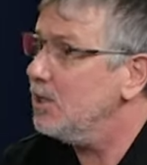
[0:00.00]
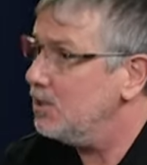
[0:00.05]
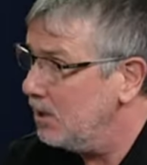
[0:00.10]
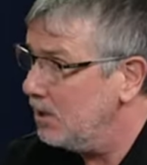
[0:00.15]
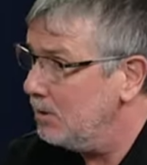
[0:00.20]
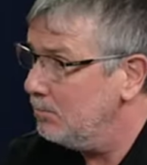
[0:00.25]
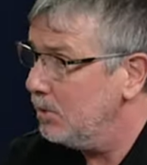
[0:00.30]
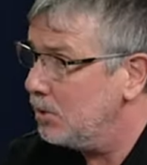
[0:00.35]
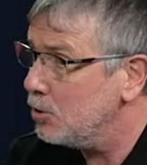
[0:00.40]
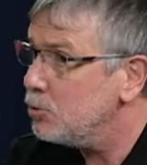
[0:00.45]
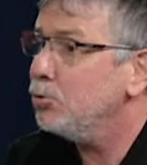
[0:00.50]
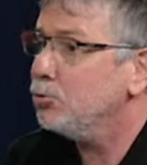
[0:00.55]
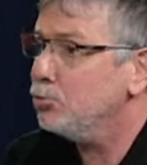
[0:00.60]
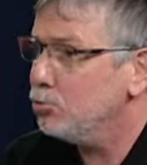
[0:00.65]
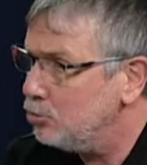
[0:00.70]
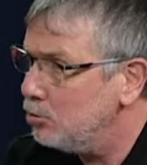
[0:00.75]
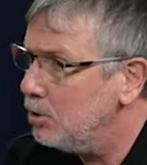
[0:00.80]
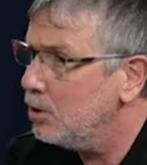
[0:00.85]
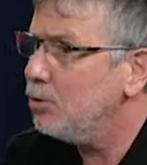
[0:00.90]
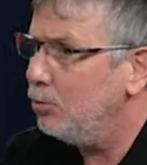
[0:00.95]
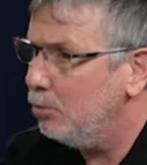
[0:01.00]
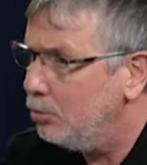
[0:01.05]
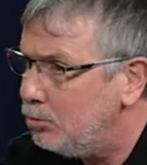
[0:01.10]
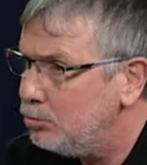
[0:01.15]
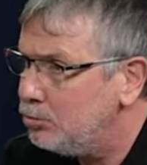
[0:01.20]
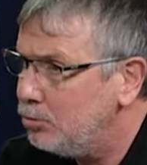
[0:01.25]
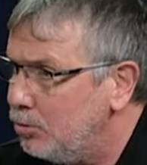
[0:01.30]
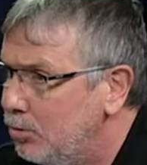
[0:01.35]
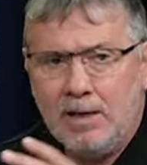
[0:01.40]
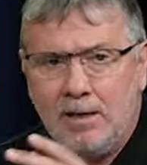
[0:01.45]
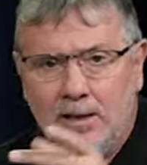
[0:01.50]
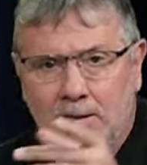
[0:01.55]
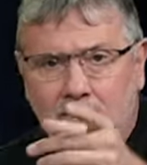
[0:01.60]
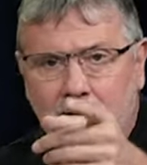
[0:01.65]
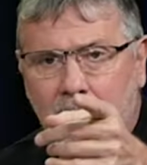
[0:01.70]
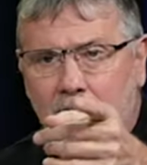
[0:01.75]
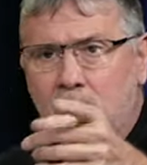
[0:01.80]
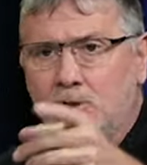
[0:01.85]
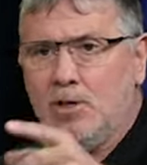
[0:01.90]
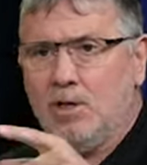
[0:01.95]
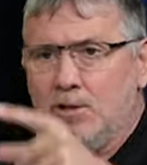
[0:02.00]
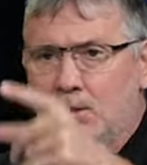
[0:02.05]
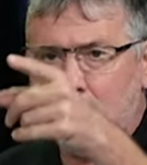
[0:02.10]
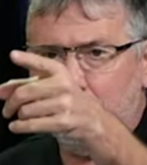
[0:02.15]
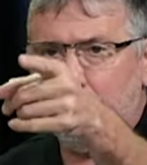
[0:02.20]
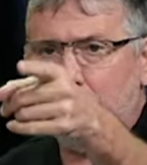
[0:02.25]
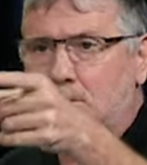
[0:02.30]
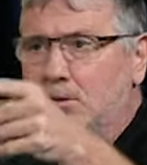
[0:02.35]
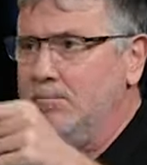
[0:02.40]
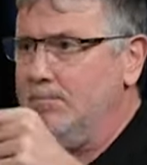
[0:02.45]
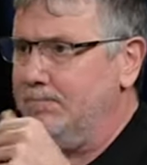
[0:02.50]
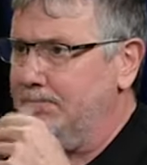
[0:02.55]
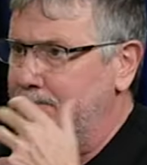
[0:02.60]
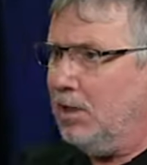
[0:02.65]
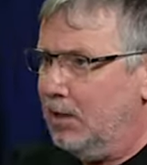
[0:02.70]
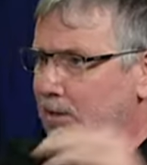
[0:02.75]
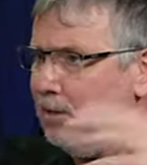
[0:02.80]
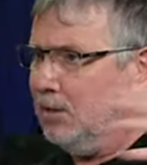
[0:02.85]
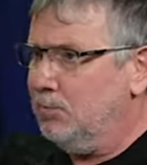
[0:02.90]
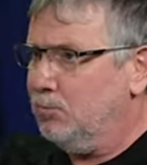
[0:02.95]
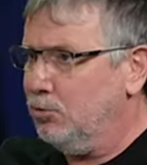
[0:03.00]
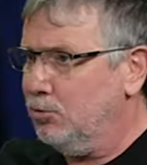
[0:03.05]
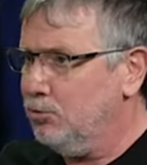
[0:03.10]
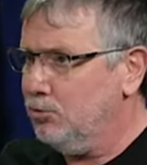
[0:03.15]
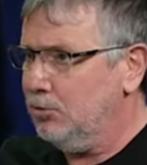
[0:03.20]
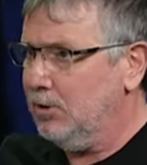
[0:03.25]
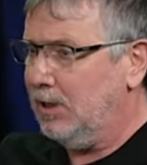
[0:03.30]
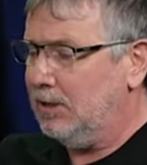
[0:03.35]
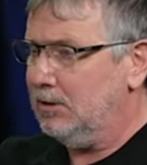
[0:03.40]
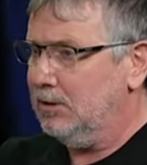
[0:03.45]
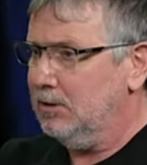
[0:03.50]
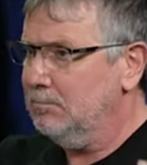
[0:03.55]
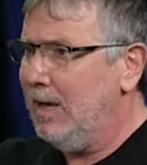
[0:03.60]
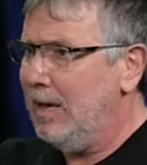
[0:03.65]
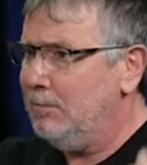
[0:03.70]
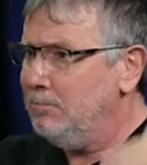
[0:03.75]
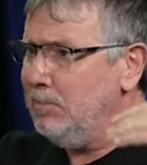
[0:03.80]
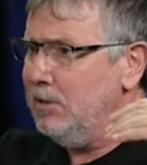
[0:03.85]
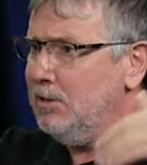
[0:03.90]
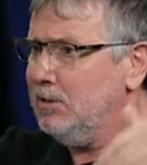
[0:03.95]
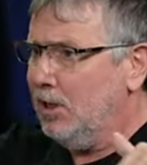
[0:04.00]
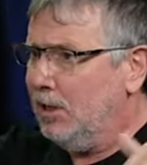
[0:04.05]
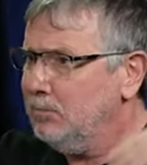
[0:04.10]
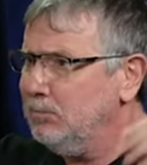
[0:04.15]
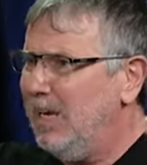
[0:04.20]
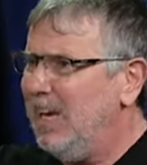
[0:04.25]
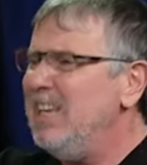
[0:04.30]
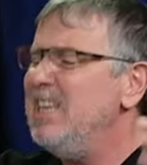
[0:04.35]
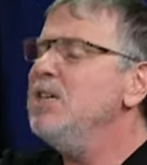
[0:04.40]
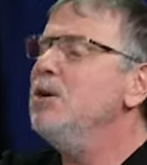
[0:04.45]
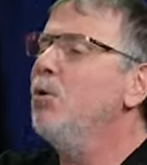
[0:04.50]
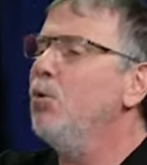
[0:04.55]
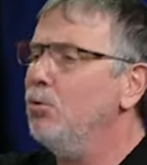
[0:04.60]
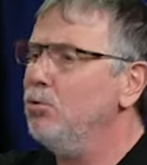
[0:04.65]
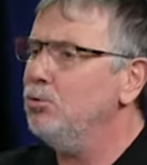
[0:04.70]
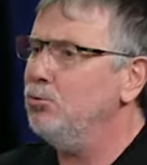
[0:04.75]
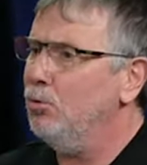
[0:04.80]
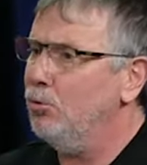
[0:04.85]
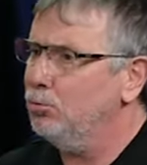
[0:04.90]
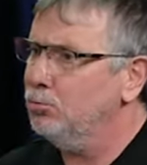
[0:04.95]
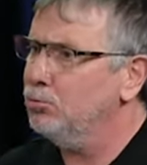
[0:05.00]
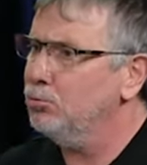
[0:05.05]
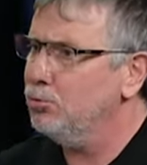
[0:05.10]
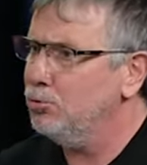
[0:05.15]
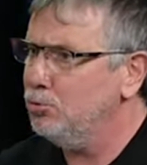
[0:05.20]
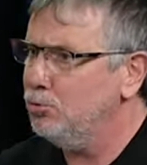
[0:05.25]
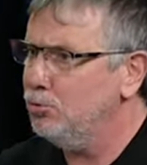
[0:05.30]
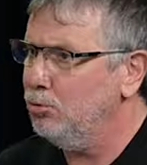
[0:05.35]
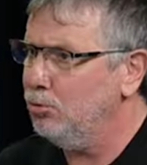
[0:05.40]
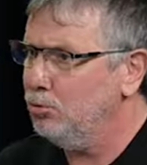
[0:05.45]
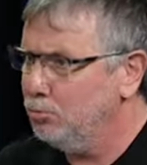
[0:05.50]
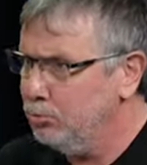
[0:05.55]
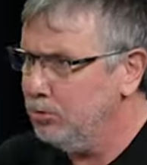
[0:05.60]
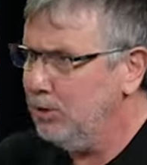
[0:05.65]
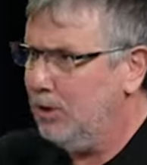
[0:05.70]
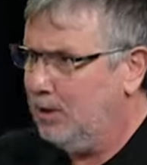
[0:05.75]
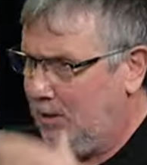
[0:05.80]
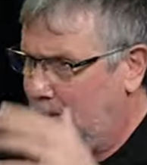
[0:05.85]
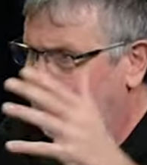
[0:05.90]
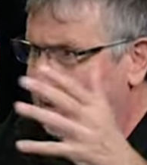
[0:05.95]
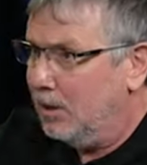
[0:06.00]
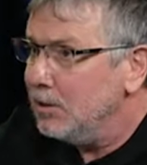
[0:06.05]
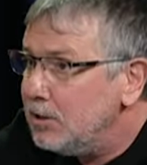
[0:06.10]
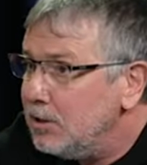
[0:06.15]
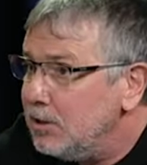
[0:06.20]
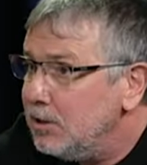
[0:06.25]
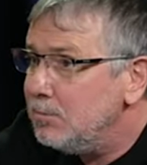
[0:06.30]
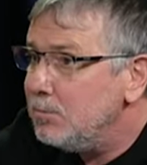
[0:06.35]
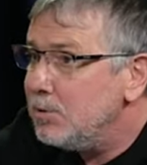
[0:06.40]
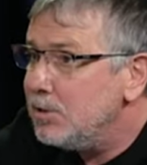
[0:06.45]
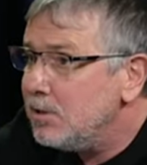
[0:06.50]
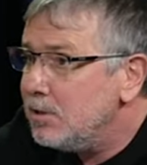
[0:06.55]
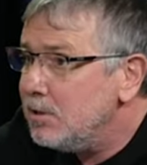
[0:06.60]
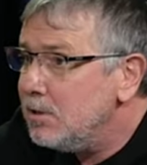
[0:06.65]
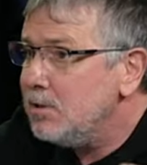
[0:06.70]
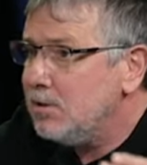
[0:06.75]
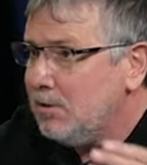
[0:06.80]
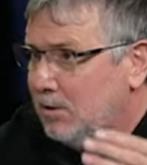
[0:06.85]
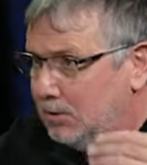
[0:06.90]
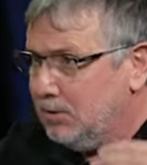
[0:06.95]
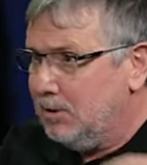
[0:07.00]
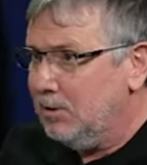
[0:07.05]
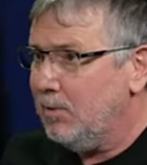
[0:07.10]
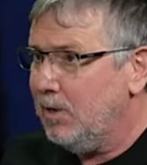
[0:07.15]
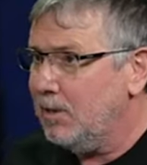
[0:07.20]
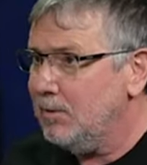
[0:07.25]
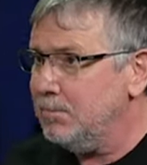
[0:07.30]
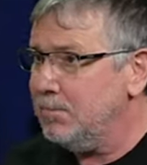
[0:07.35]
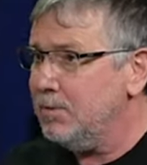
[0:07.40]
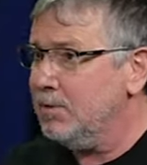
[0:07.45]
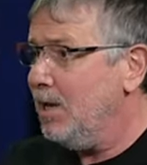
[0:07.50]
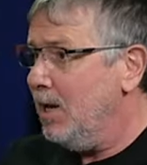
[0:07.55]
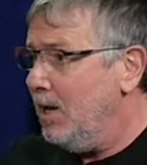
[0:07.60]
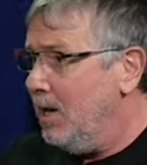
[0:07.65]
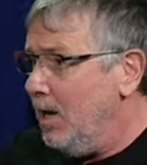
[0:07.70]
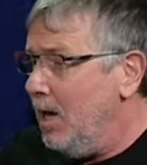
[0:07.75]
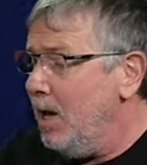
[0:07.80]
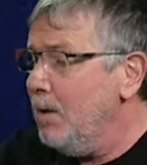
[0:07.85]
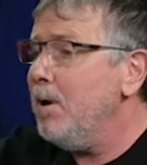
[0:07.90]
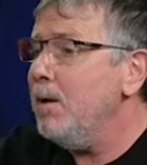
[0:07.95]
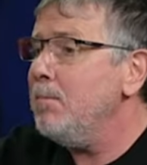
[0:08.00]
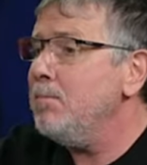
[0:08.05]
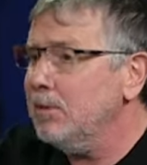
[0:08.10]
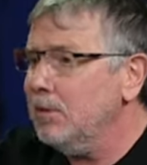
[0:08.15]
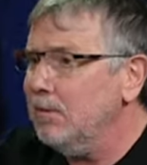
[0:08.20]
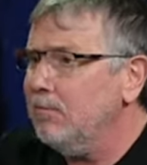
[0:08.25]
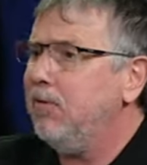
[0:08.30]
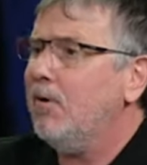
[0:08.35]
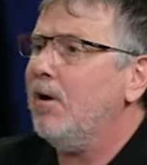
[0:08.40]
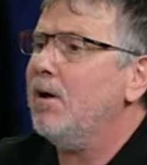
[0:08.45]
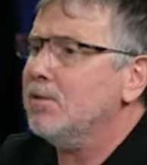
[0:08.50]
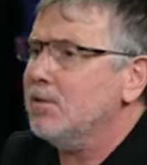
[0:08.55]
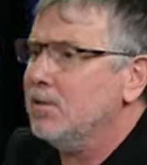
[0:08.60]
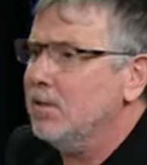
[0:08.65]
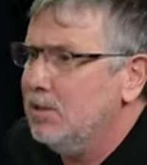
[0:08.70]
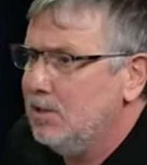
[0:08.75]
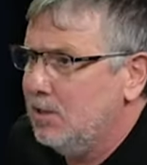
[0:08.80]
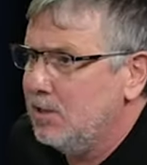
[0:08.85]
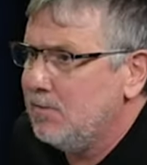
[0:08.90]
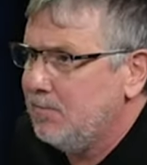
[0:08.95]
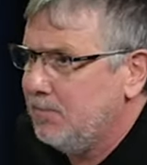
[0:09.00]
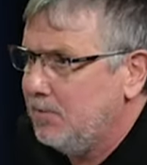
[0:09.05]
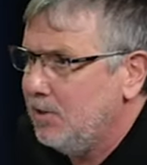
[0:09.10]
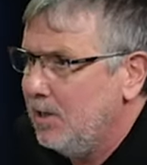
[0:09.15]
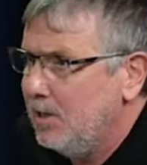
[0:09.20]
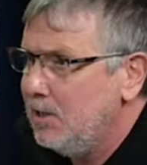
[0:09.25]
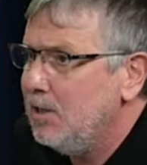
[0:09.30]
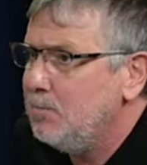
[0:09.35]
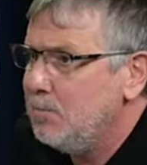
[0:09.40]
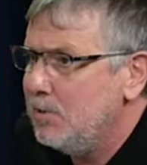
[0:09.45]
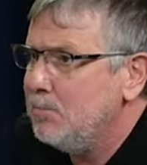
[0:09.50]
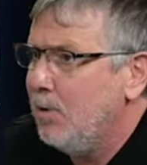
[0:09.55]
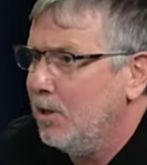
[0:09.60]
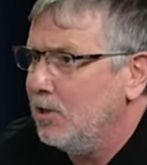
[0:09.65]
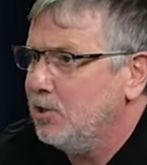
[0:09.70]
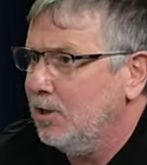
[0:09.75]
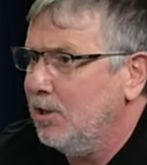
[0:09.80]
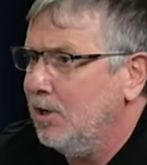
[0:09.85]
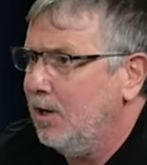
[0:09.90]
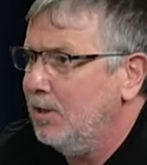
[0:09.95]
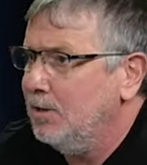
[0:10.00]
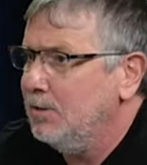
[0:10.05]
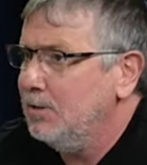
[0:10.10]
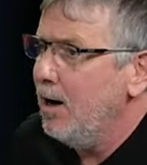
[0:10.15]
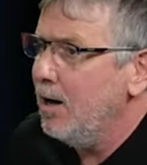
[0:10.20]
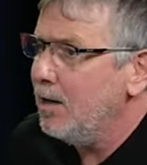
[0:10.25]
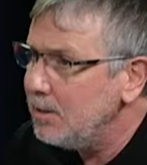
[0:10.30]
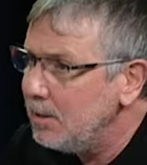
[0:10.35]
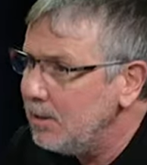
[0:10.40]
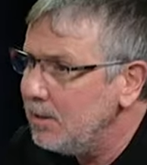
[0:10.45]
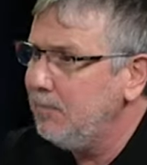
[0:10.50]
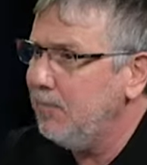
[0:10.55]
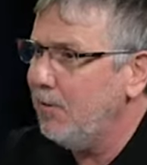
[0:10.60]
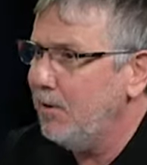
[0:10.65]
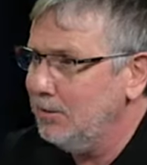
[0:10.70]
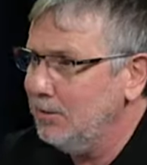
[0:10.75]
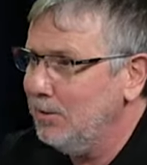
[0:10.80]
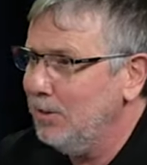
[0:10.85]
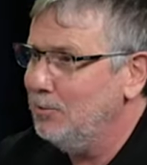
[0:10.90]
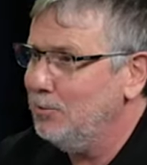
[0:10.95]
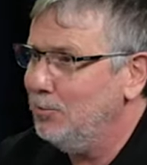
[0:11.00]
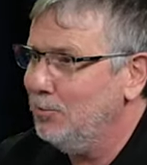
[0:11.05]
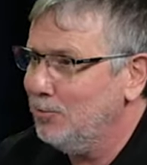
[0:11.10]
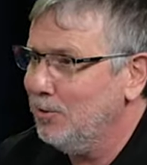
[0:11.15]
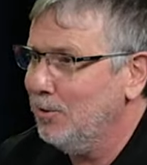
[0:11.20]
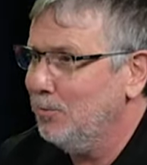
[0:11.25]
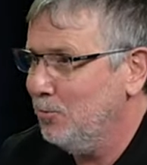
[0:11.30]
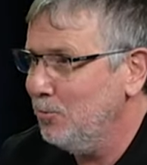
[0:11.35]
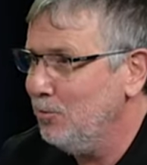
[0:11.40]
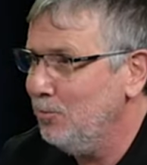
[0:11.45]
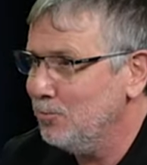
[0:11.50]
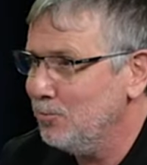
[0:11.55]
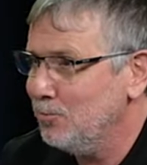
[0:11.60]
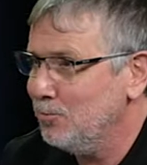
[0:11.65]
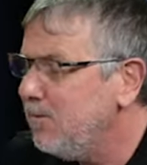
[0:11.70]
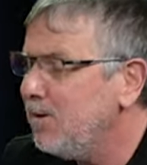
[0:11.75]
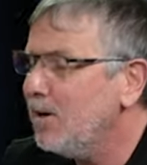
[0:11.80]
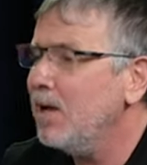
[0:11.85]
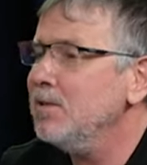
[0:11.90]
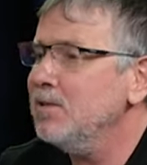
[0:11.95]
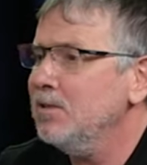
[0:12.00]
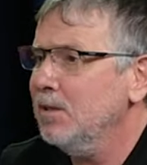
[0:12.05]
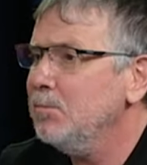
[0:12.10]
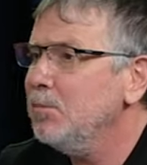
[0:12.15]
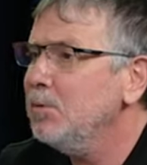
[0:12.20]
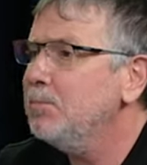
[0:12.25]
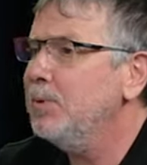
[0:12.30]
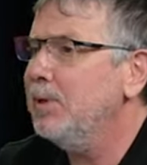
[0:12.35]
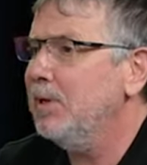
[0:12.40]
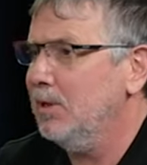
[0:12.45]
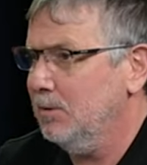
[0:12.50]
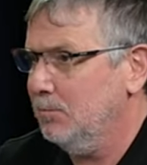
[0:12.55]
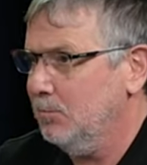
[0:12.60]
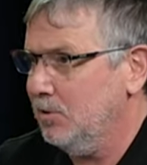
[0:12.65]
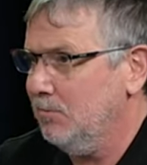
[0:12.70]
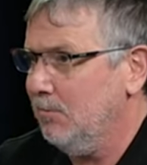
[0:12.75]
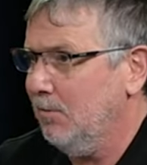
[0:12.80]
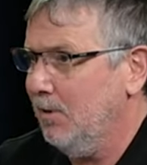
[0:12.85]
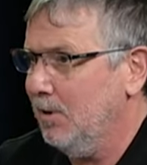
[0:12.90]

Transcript: kazanımları, sonuçları oldu. Ben hatta içeride girdim. Ya dedim çocuklar ben milli takımın en iyi oyunu olduğunu düşünüyorum. Buna katılır mısınız, katılmaz mısınız? Hemen bana Fransa'yı 2-0 yendiğimiz maç geldi. Aradaki fark neydi hocam biliyor musun? Fransa'da bir planımız